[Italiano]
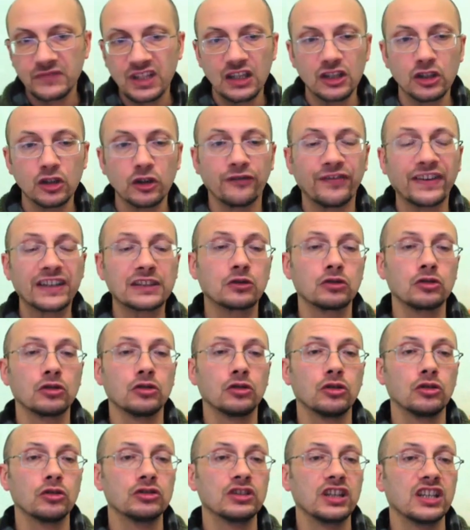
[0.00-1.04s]
gli ho
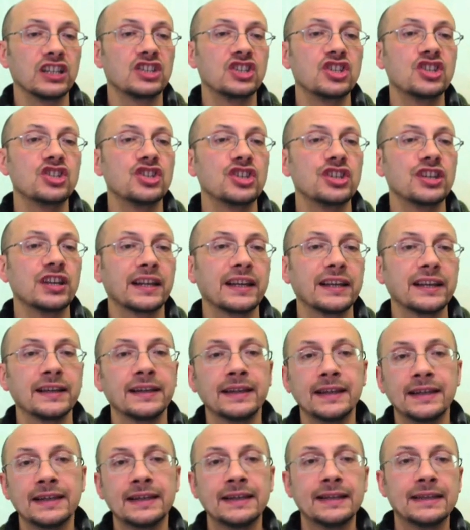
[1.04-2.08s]
fatto 10 giri
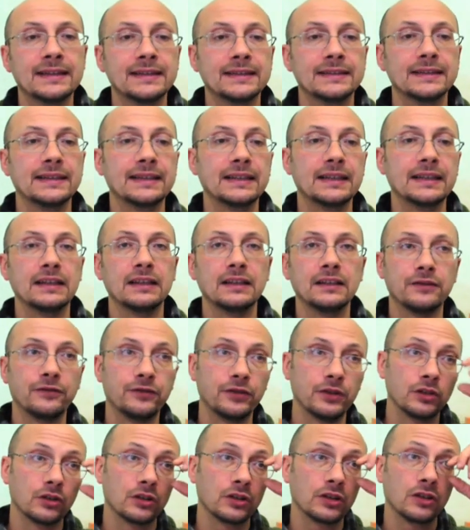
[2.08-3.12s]
di
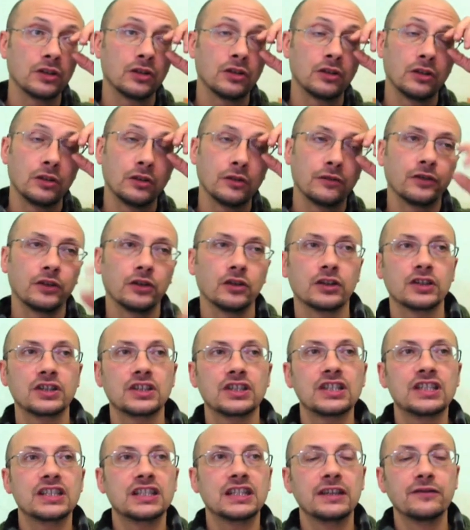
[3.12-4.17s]
filo, filo
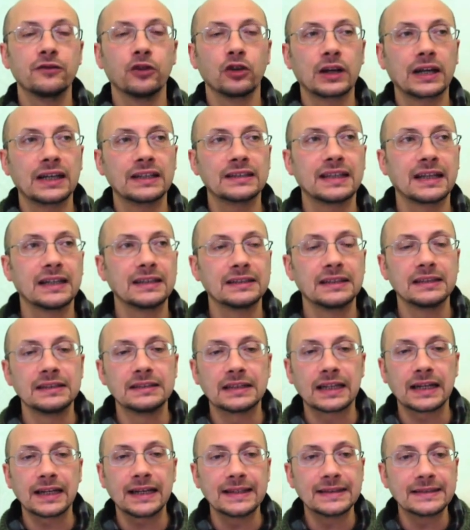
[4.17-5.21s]
resistivo Cantal del
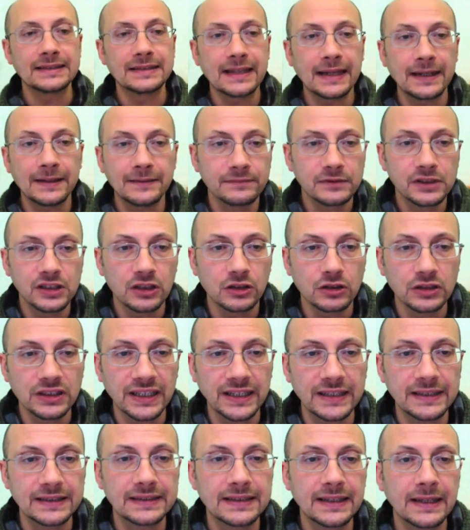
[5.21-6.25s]
30,
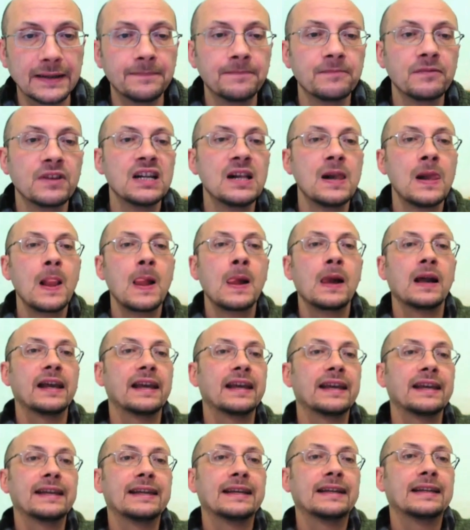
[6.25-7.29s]
0,30
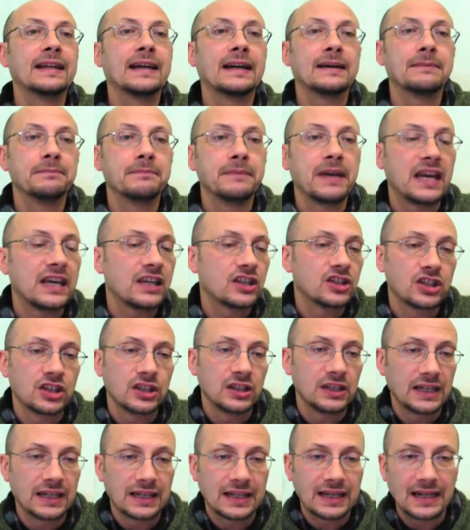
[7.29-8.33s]
e la mesh,
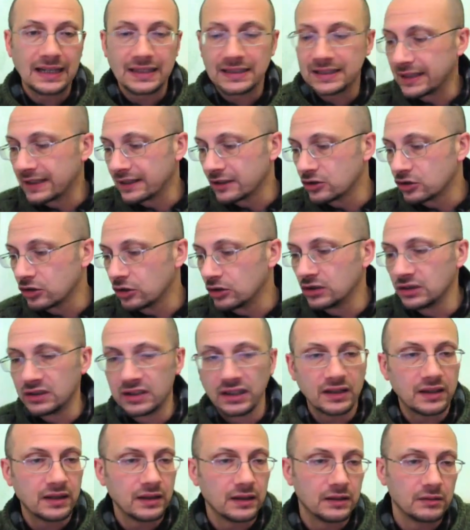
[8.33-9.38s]
è la classica
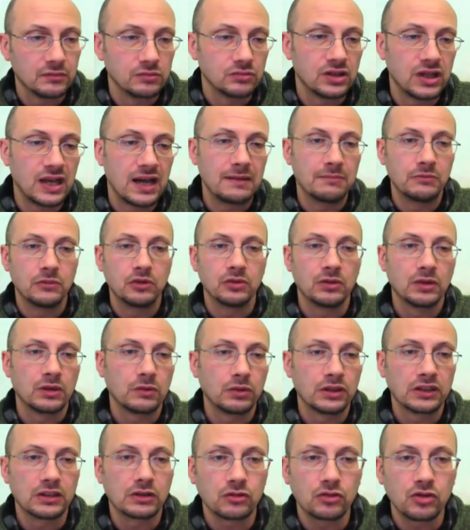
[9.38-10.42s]
solita che usiamo, a
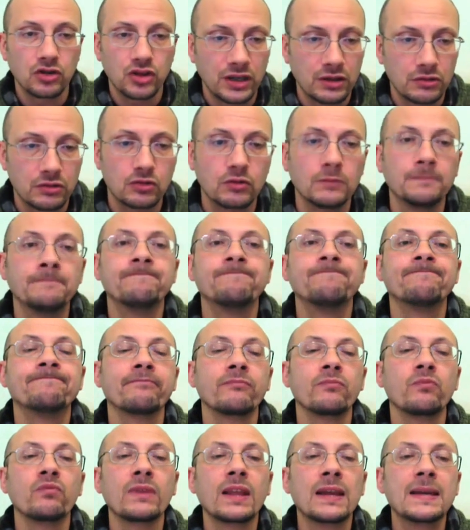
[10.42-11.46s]
400.
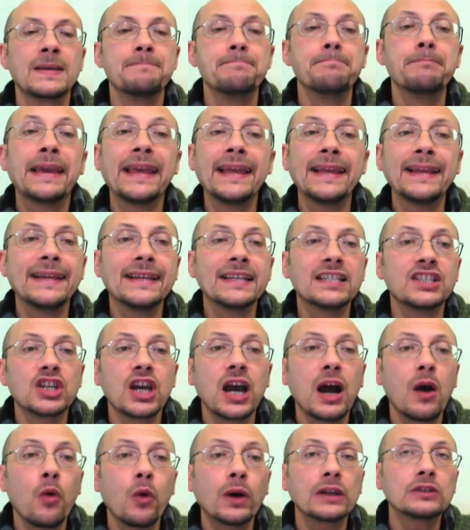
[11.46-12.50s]
Bene,
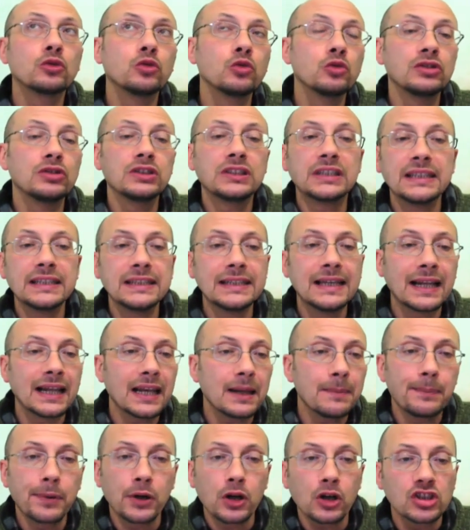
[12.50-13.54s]
ciao a tutti,
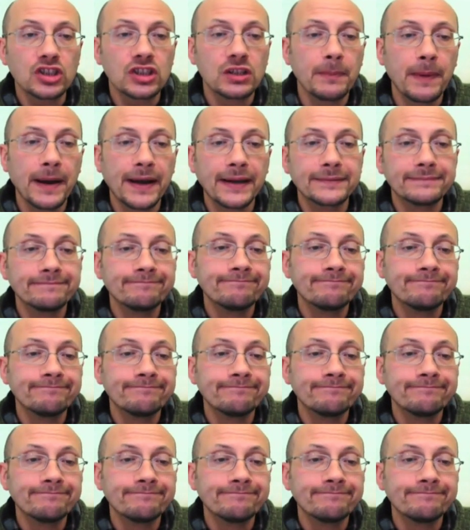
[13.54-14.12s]
alla prossima!